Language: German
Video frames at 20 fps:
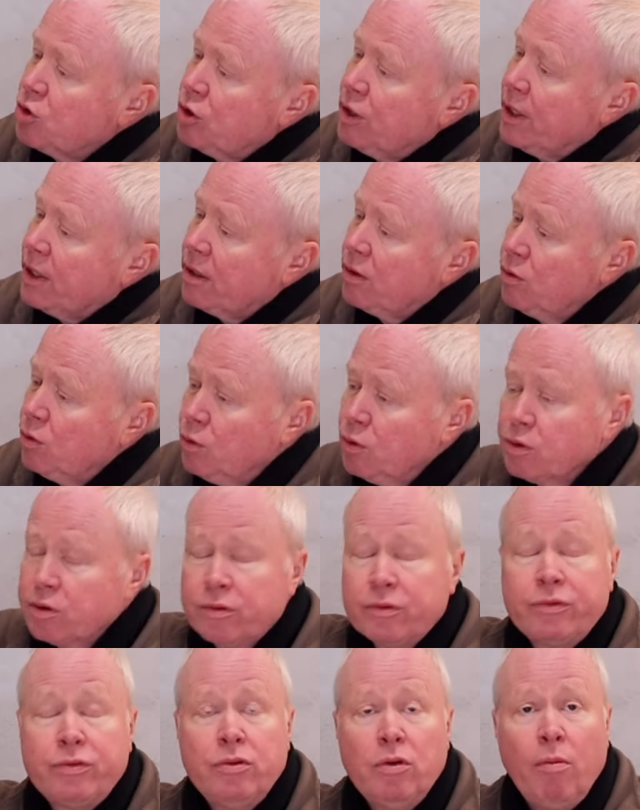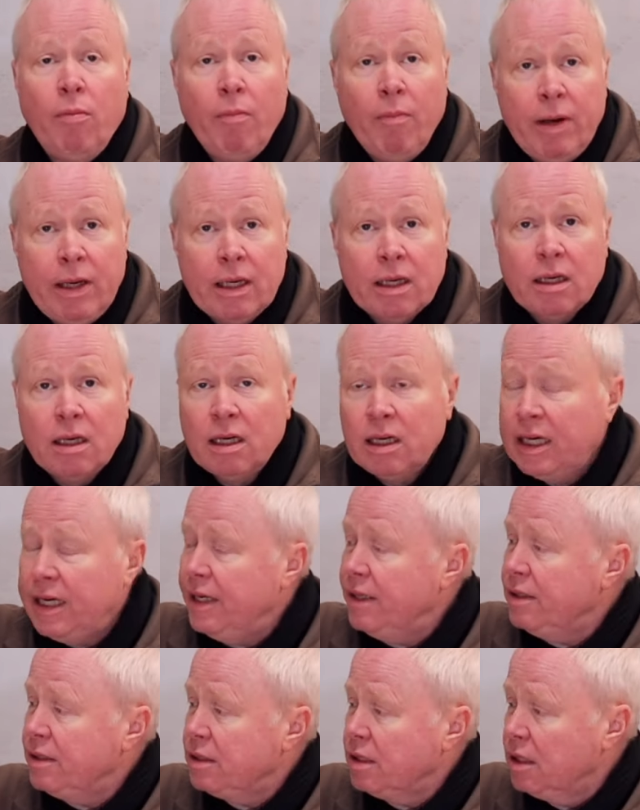Steckdosen für mehrere
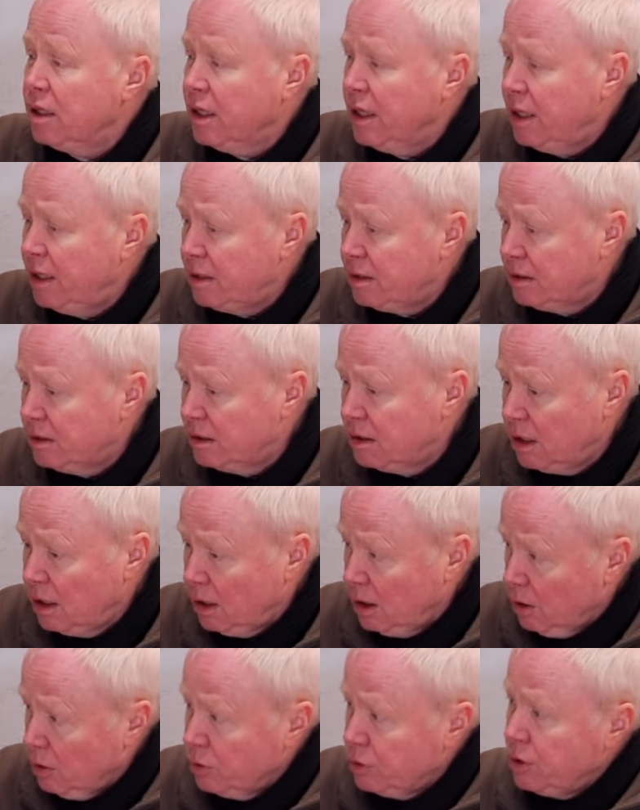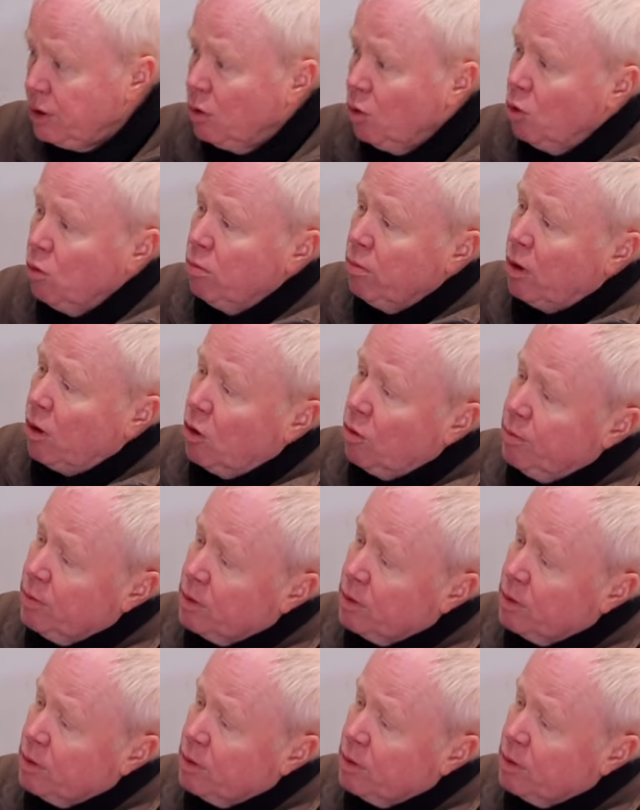Endgeräte und hier oben auch